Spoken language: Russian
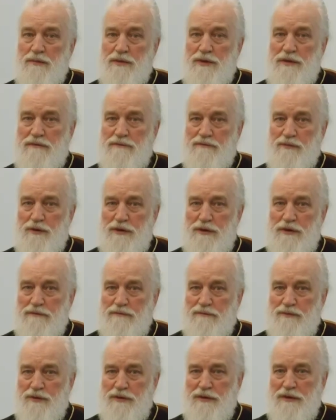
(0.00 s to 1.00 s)
сегодня
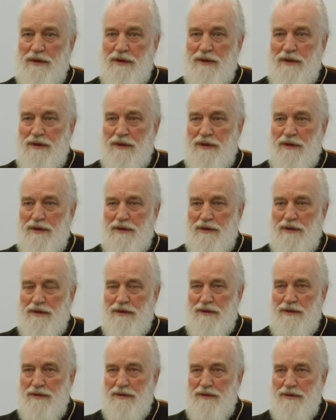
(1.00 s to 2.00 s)
вот
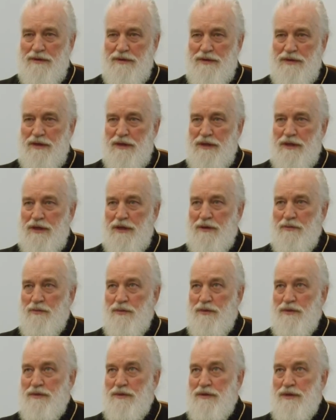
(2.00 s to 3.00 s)
э, с таким,
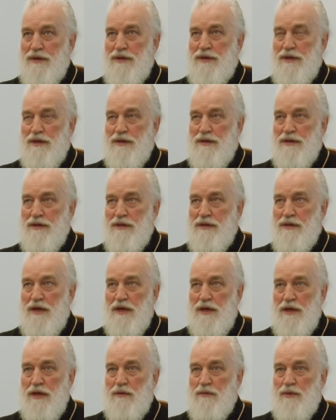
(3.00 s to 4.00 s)
знаете,
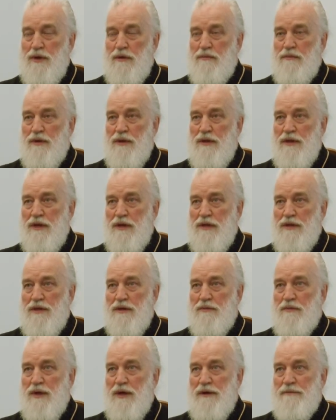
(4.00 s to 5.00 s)
осознанием или
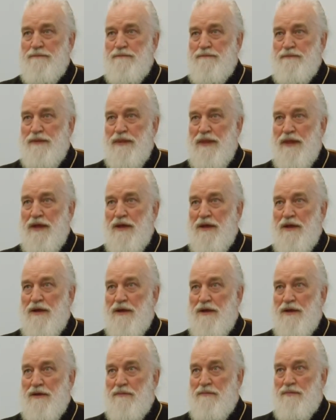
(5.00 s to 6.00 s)
понятием,
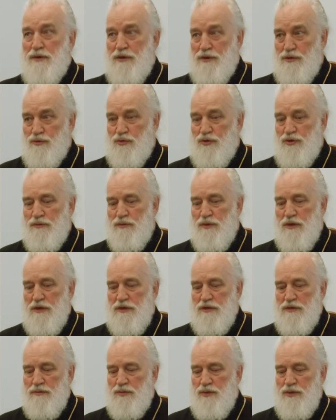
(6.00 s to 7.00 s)
э, присущим
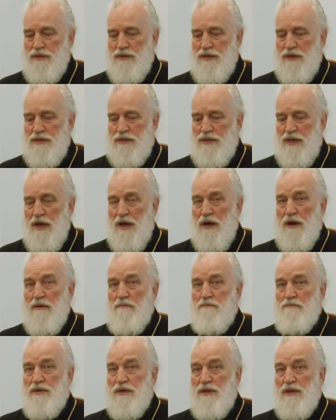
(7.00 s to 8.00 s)
каждому из нас,
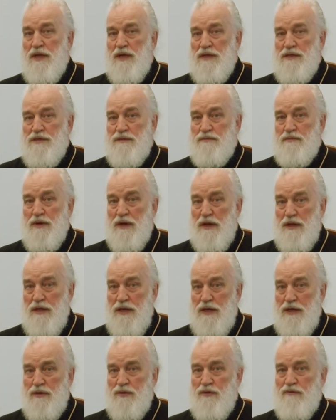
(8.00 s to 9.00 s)
пытаться
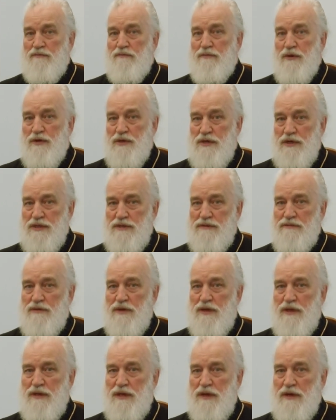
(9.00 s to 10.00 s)
проникнуть в
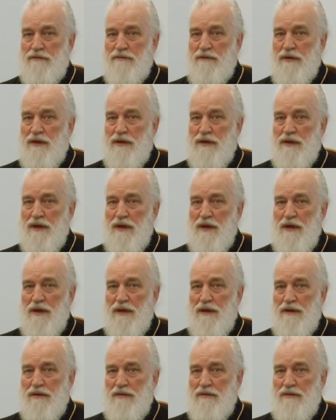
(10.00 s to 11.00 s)
божественное откровение,
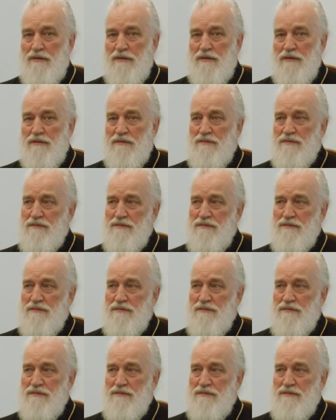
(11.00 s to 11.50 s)
но